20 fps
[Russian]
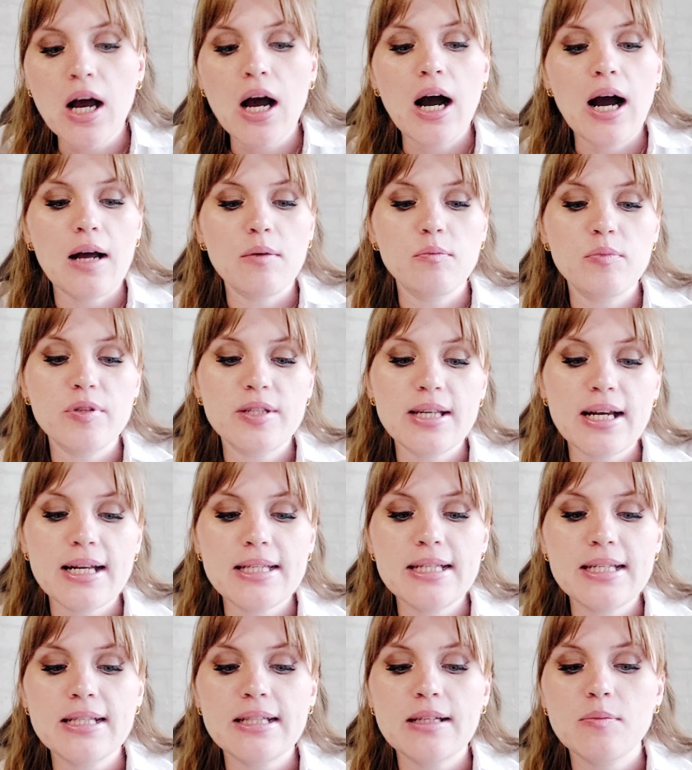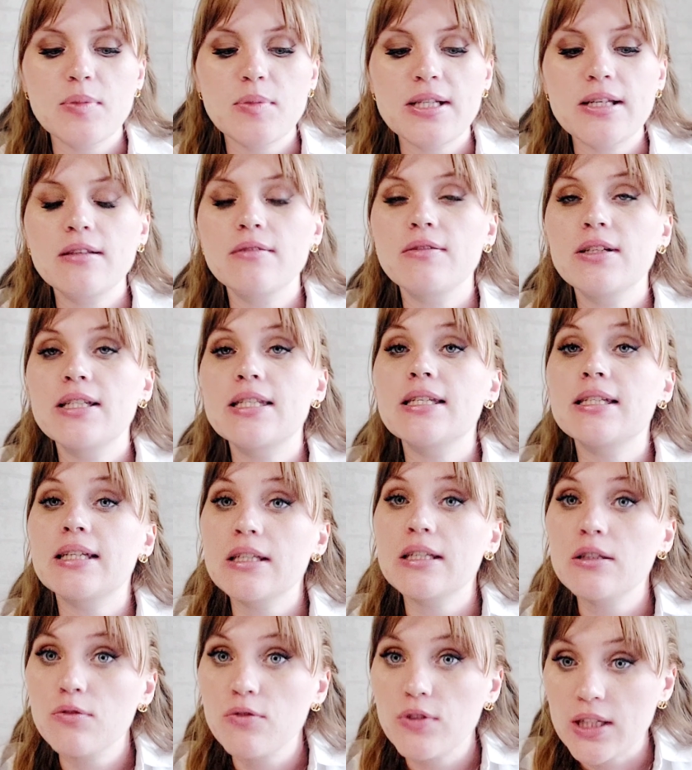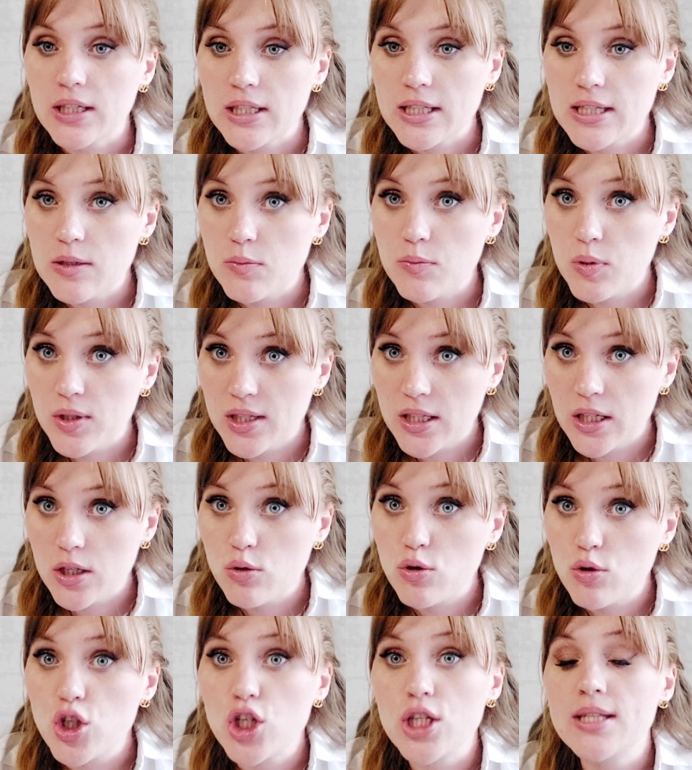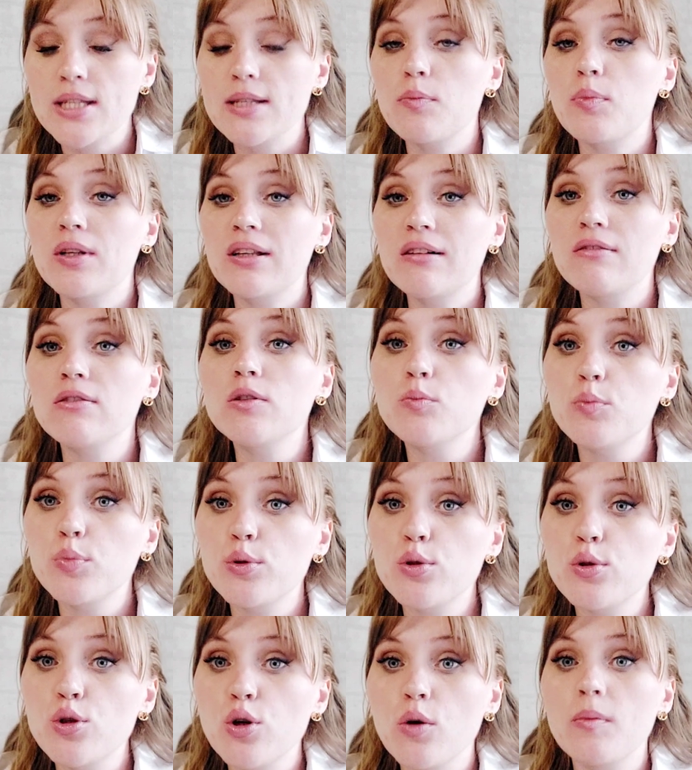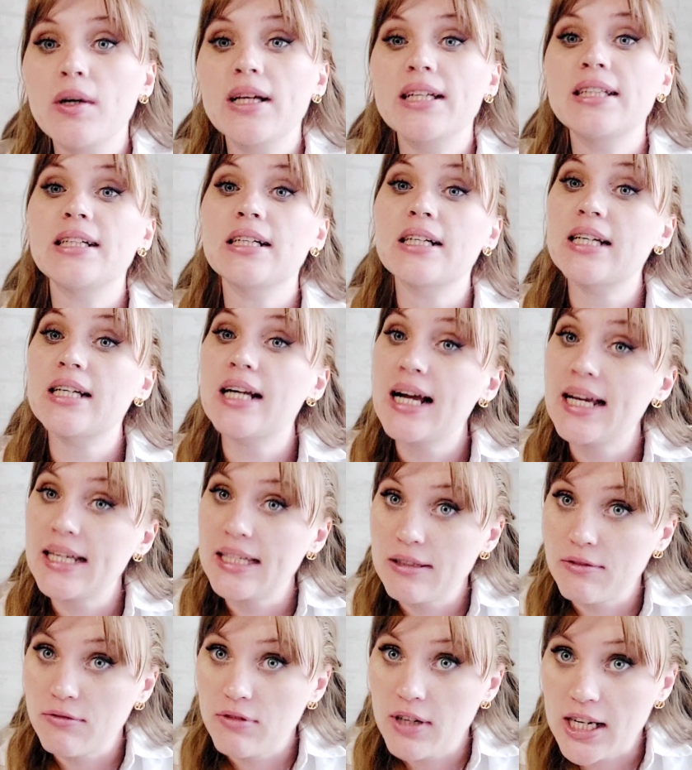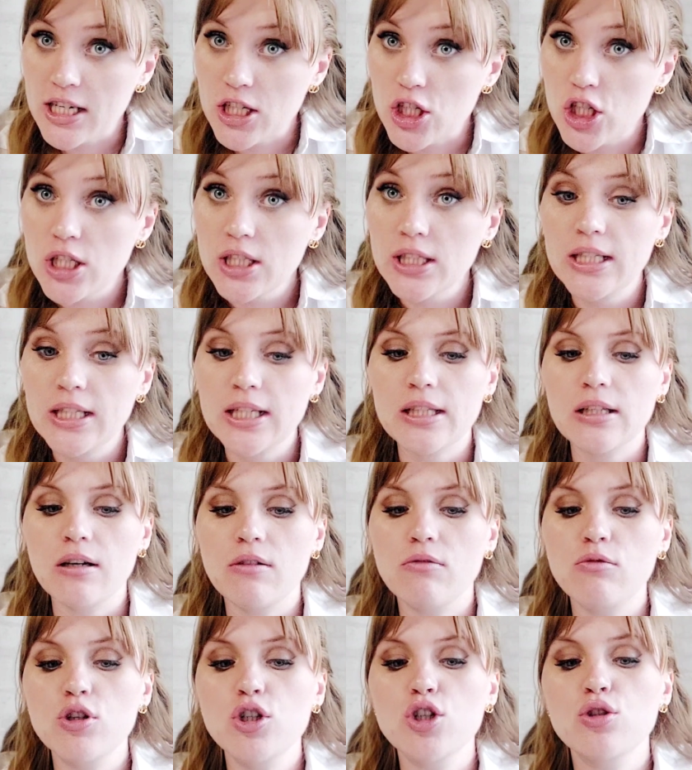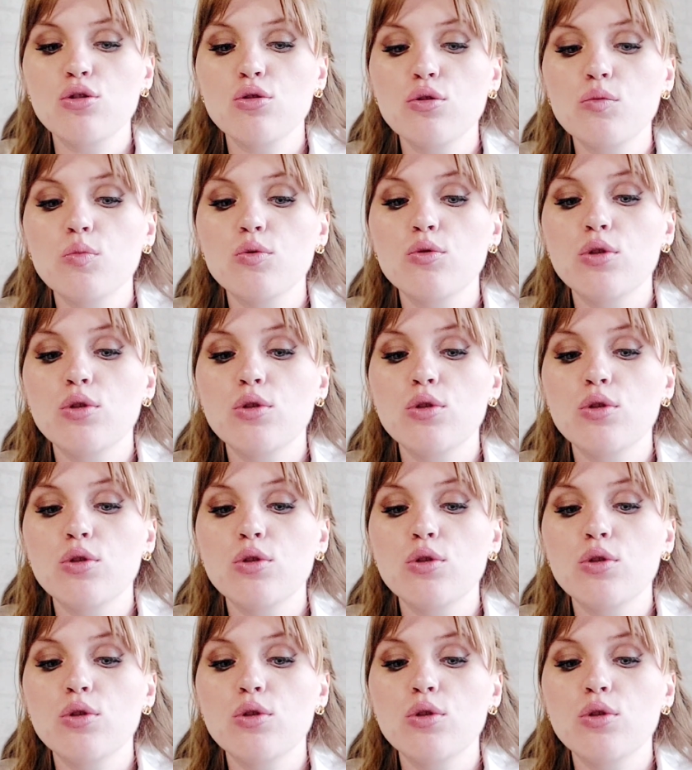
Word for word: Обязательно обследоваться на инфекции, передающиеся половым путем. Это крайне важно для того, чтобы